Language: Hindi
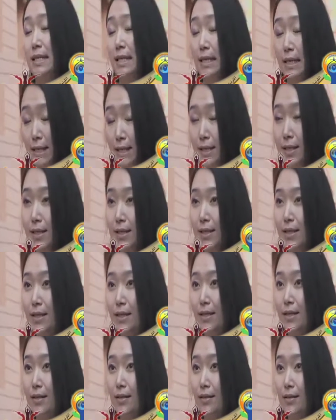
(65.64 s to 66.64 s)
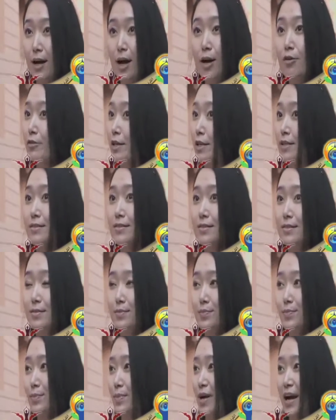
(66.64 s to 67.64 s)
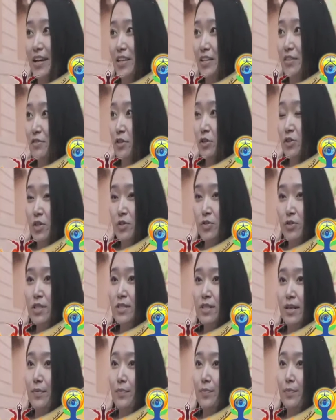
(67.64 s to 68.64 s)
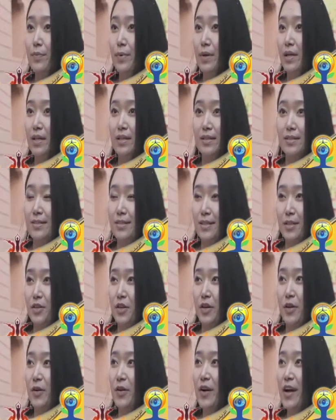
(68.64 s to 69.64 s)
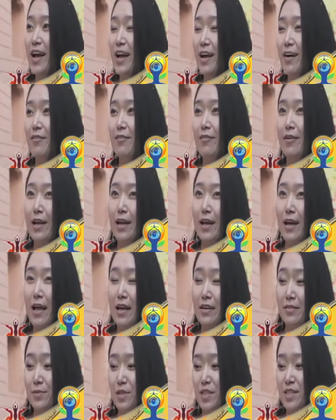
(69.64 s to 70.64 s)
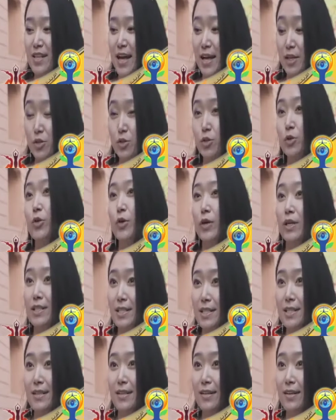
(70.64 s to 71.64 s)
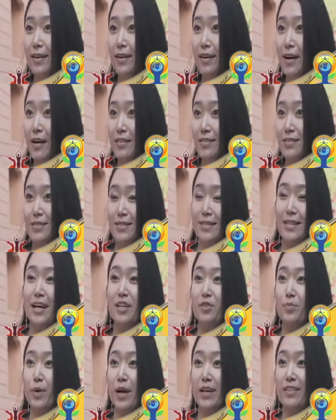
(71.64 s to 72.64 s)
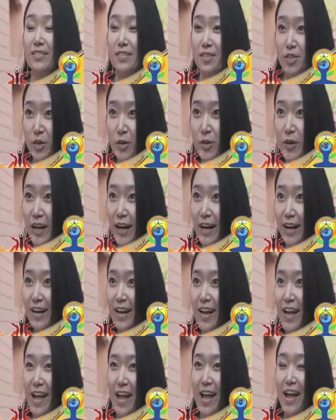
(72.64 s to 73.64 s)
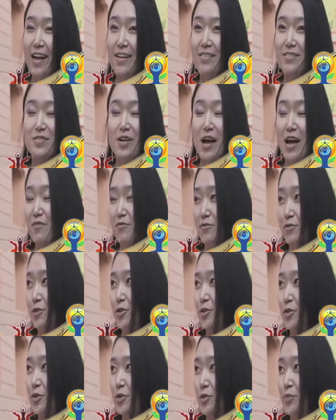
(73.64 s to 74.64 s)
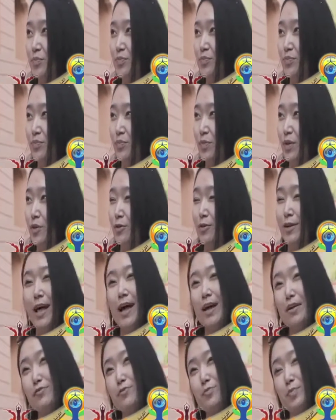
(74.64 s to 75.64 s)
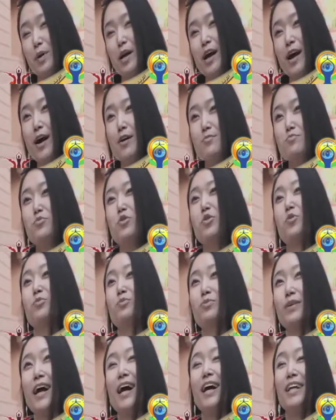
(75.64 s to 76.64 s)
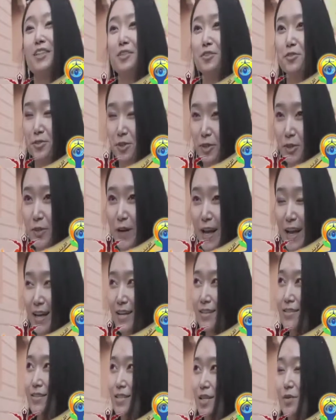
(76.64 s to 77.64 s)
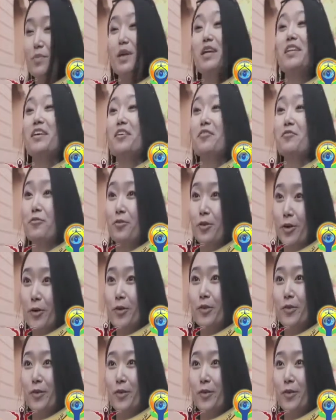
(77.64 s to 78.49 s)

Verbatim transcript: थी पर इसका कारण नहीं जानती थी मैंने दवाइयाँ छोड़ दी और योग शुरू कर दिया मुझे लगता है जीवन उसके बाद से ज्यादा बहुरंगी और सार्थक हो गया है